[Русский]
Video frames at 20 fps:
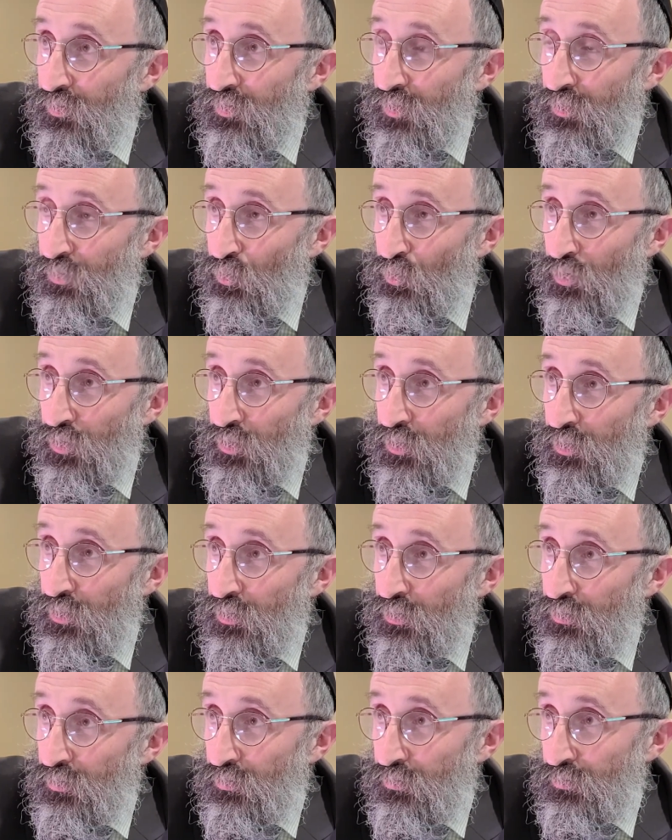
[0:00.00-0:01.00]

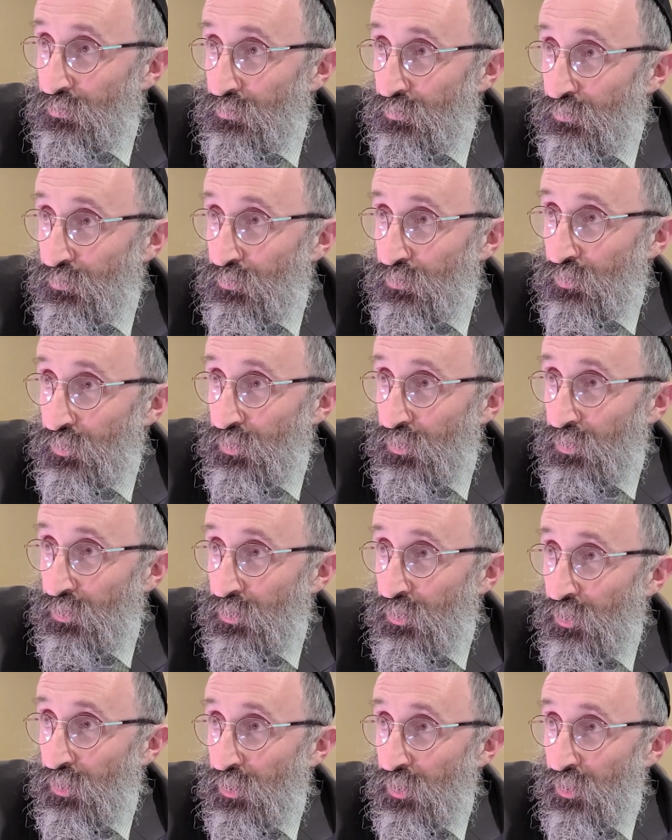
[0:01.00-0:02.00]
которая,
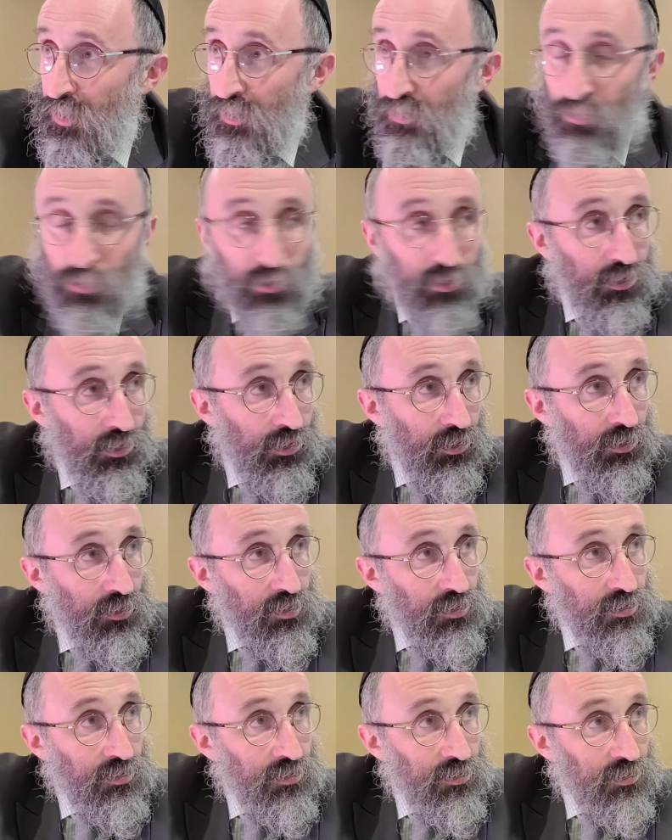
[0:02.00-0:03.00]
э, э,
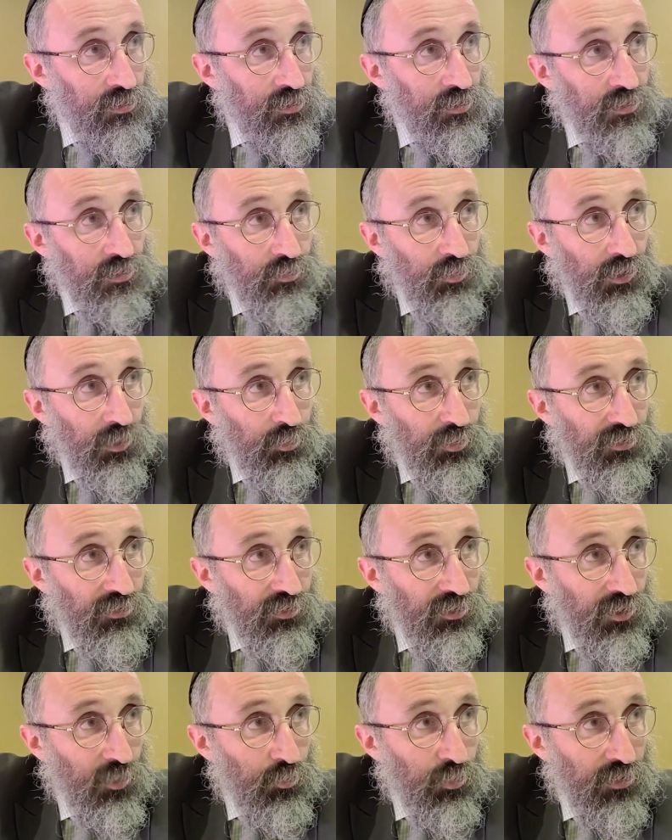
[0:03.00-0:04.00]
которая была
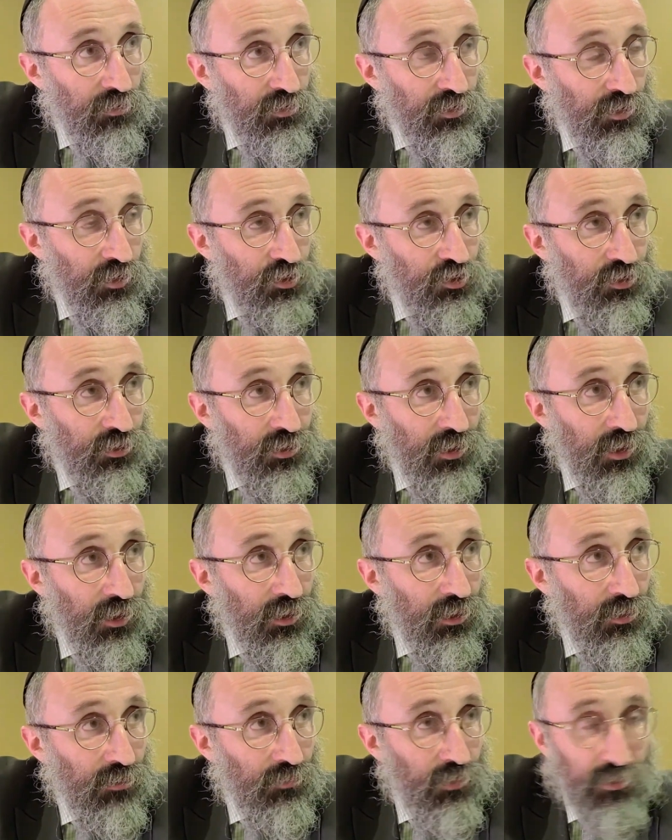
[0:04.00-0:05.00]

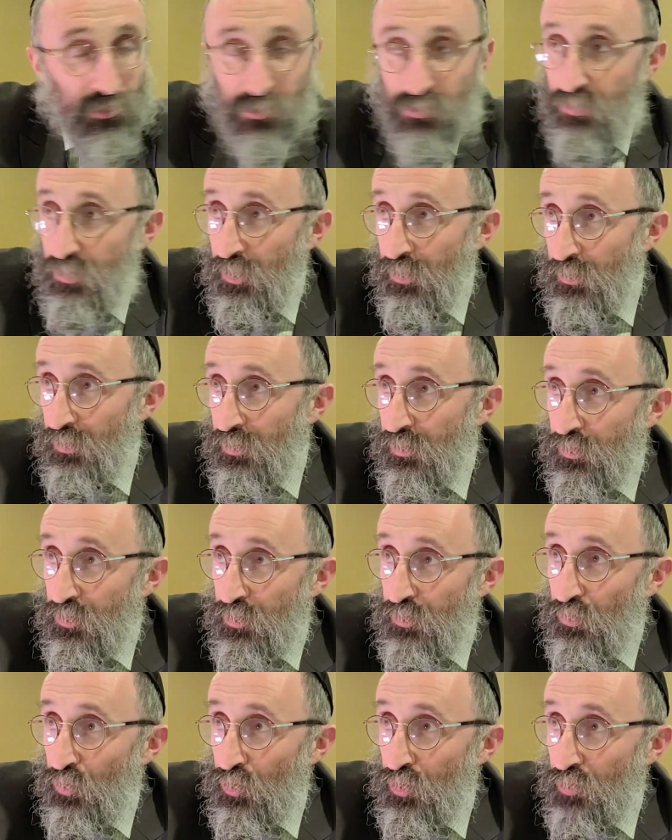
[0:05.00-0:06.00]
провозглашена в этот день,
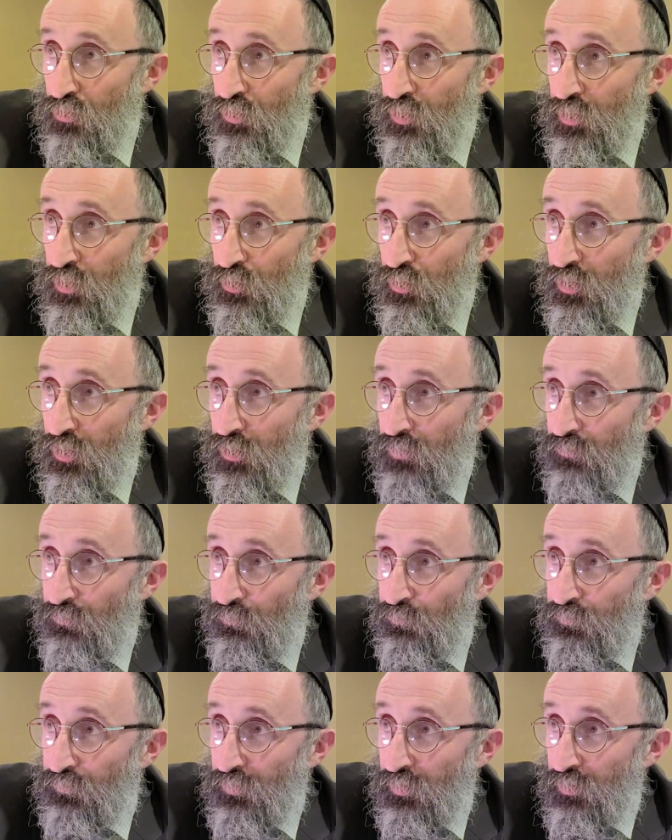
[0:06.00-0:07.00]
4 июля,
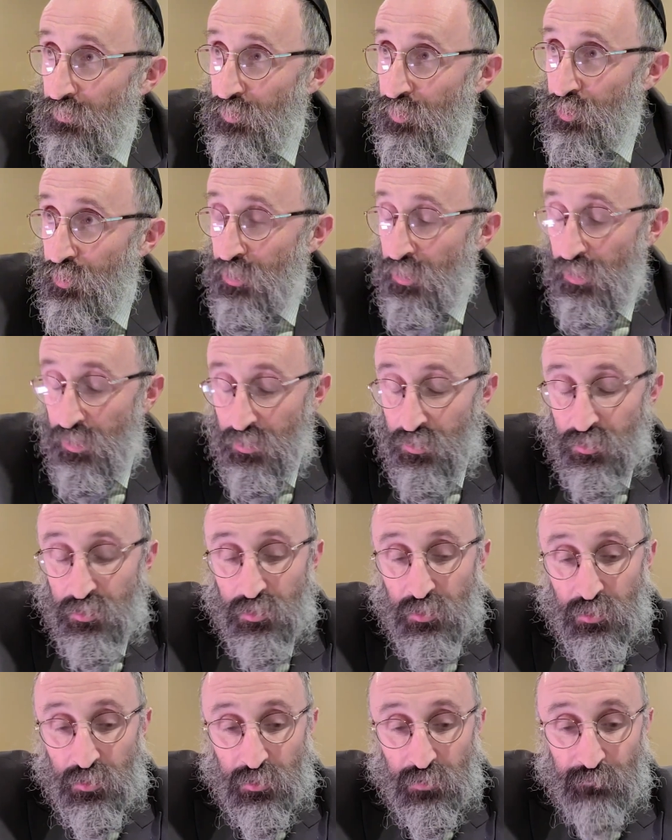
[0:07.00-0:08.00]
в США,
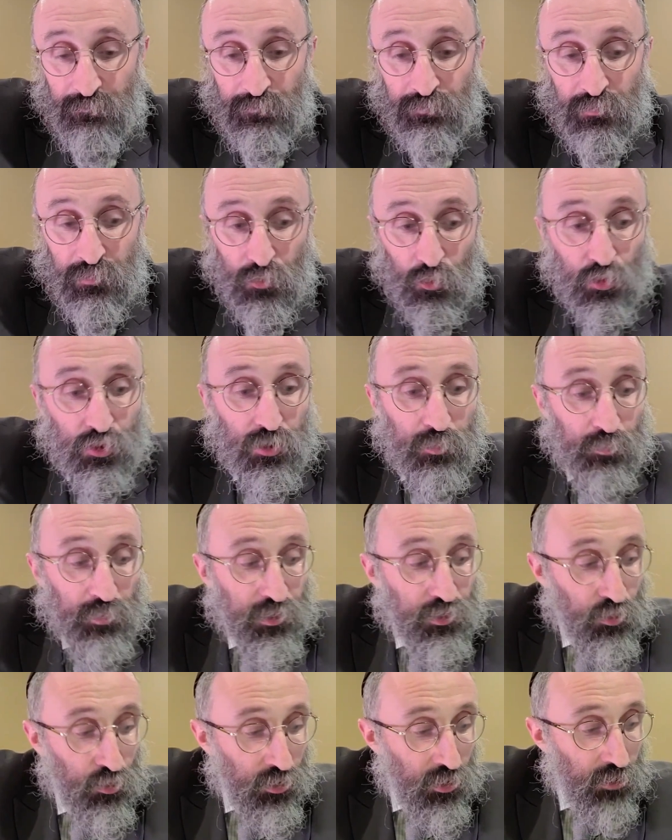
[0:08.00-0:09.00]
тоже
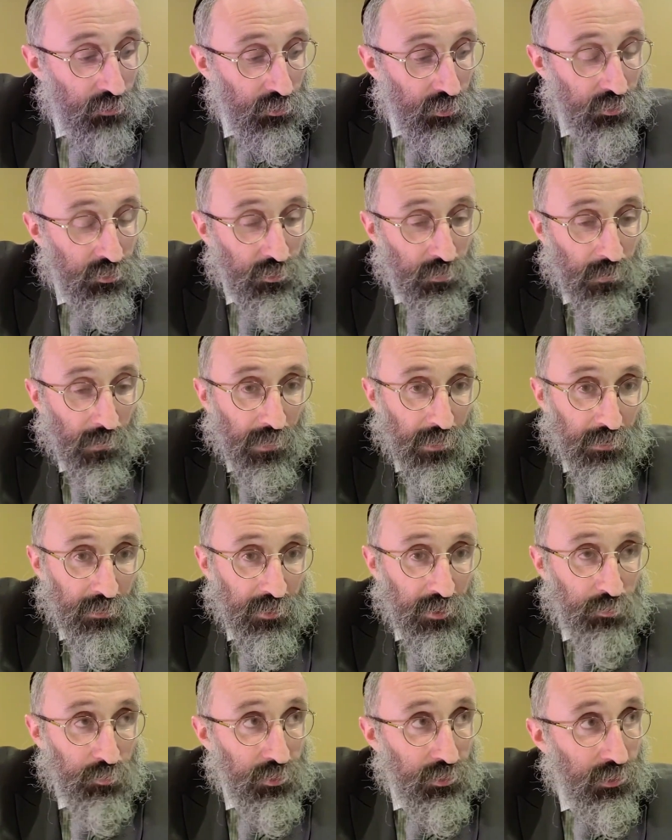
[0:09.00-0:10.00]
подчеркивает
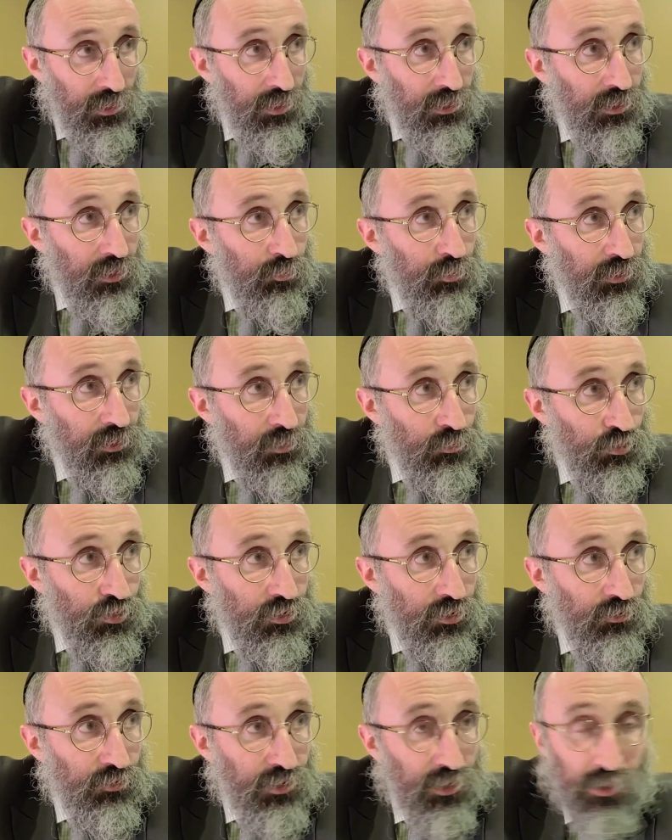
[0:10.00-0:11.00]
именно это, потому
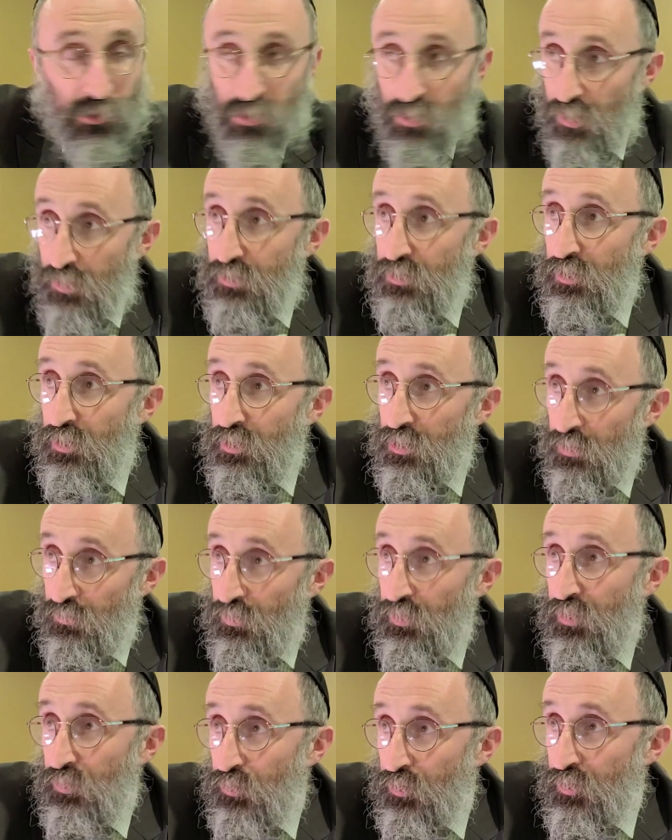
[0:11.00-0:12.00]
что в Декларации
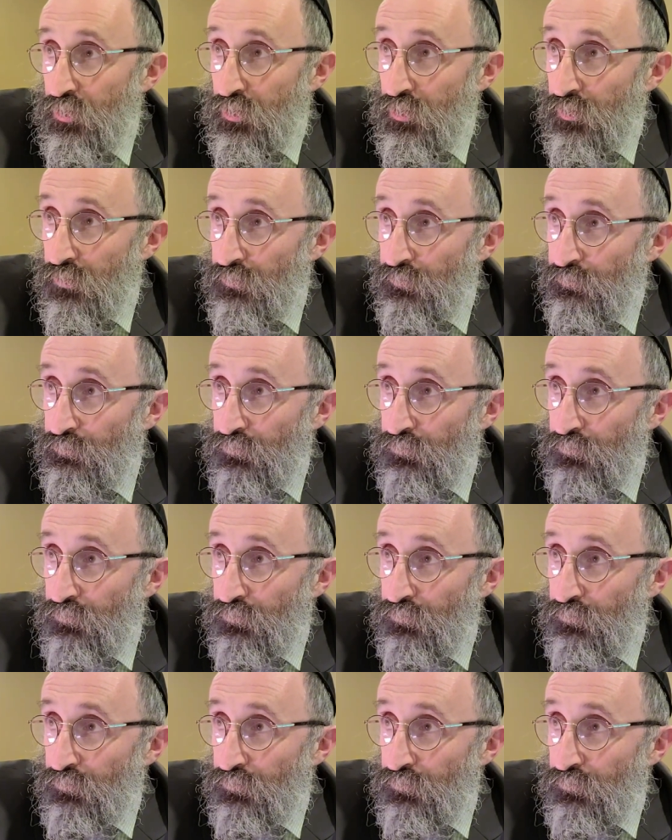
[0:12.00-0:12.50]
независимости